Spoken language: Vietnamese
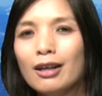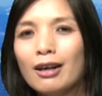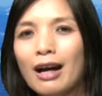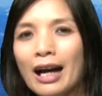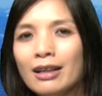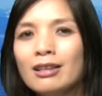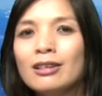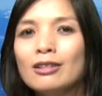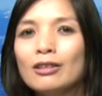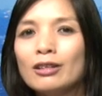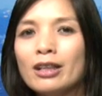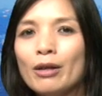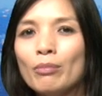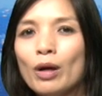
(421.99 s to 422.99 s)
ảnh
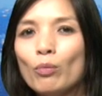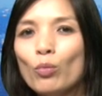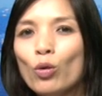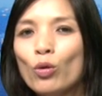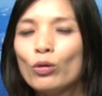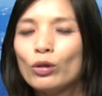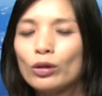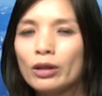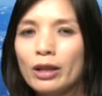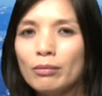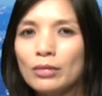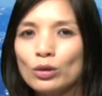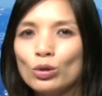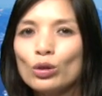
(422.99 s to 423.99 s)
hưởng để mà buộc để
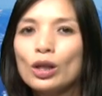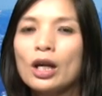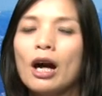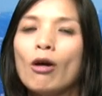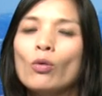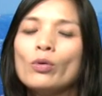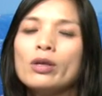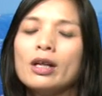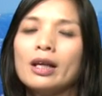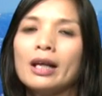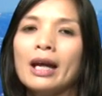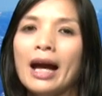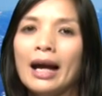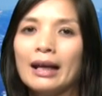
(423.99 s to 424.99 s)
mà xuất khẩu những
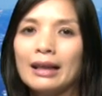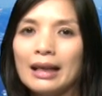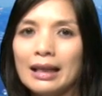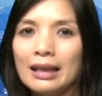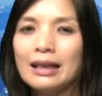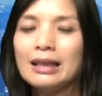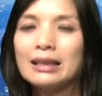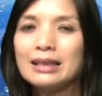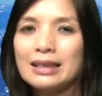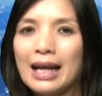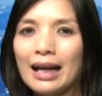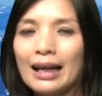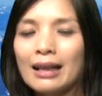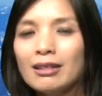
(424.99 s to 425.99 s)
cái hàng này
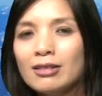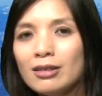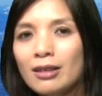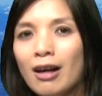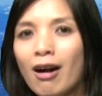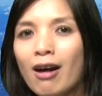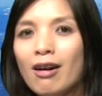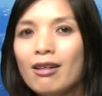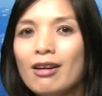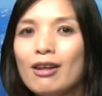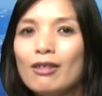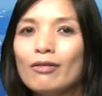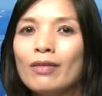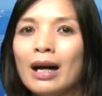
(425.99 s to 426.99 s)
sang các nước đó
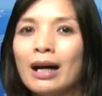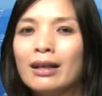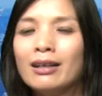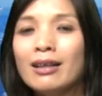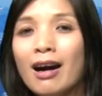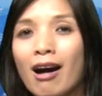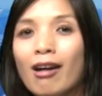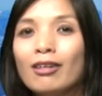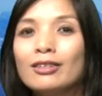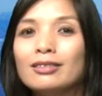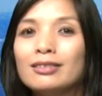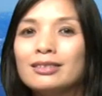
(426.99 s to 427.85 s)
và nợ